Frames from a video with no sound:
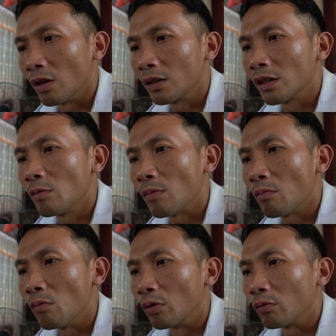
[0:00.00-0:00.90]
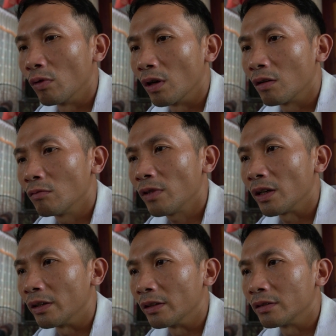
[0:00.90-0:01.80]
là điều mong muốn của không
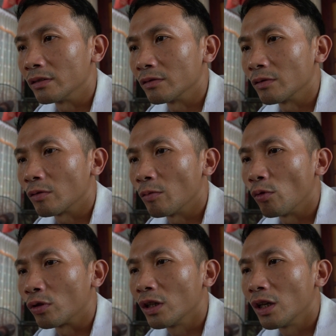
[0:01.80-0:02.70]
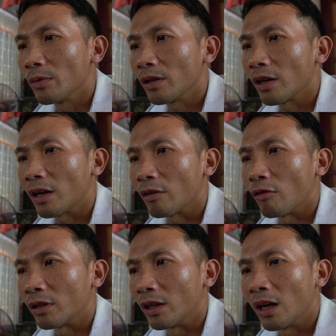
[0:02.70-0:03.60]
phải của một người mà
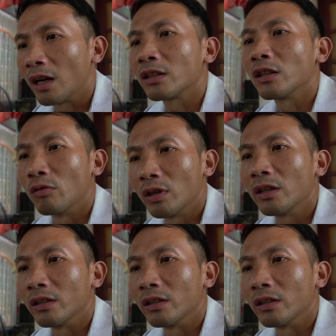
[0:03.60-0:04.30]
có thể là hàng triệu người